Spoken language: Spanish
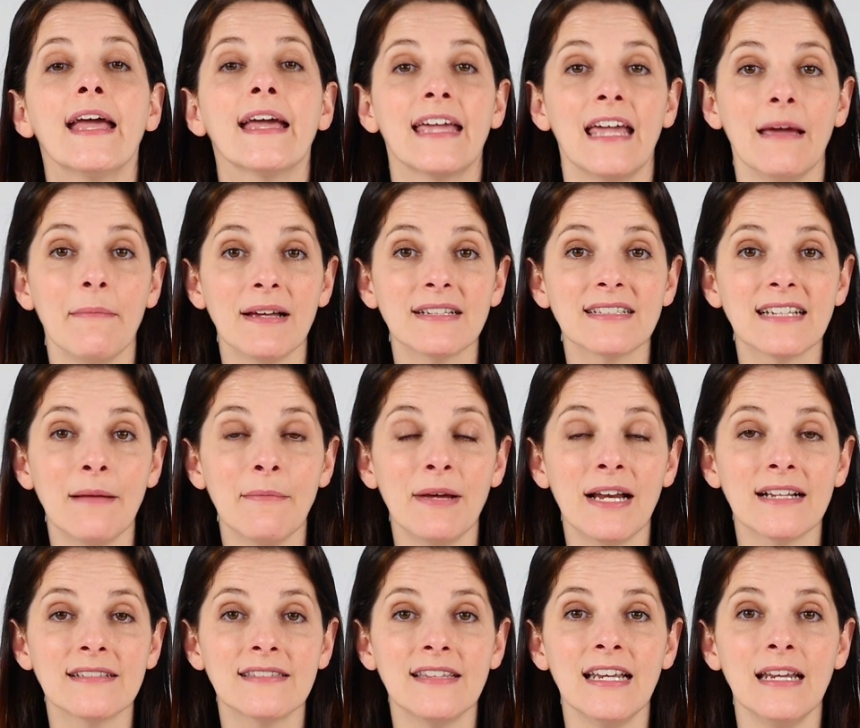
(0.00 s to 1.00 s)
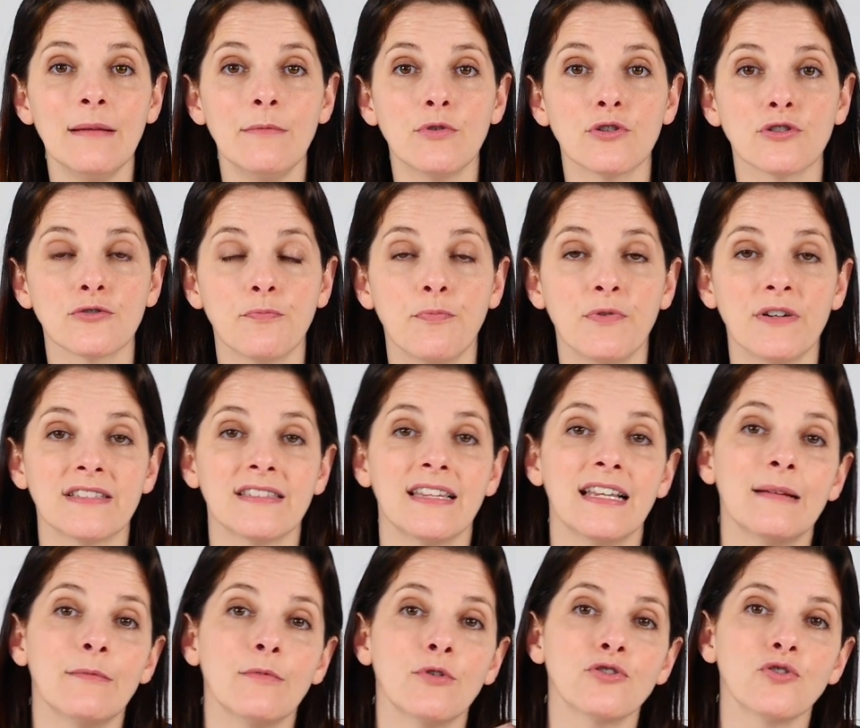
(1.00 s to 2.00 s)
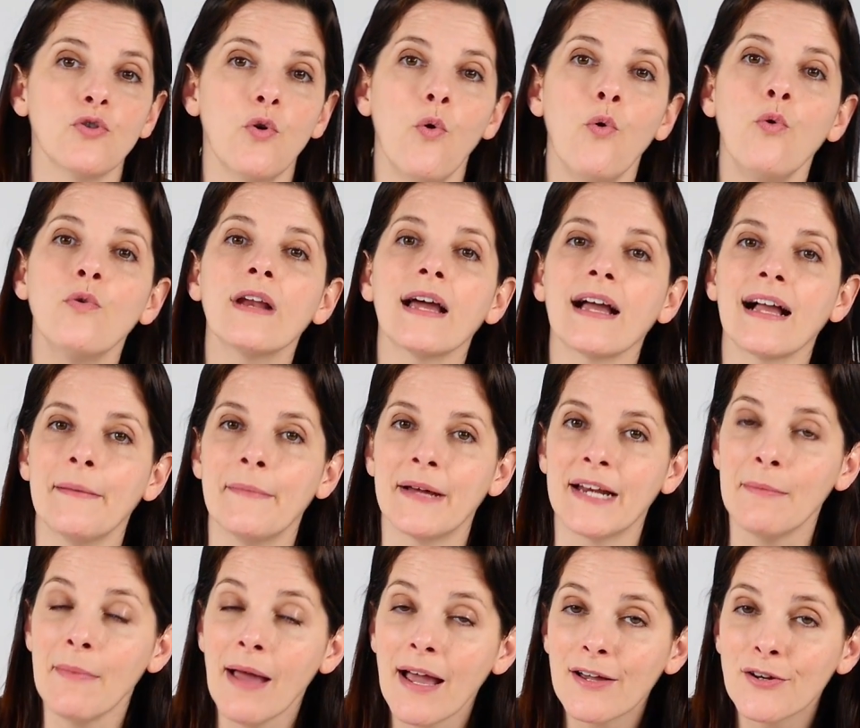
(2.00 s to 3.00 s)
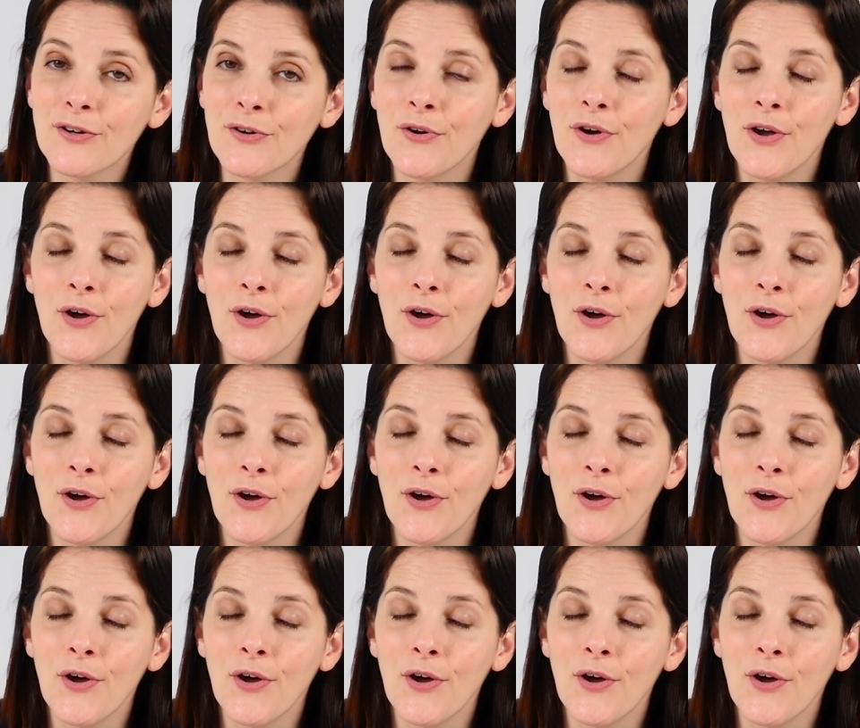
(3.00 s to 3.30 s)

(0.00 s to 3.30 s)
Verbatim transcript: ¿Qué más cámaras tenemos? Pues tenemos una cámara macro,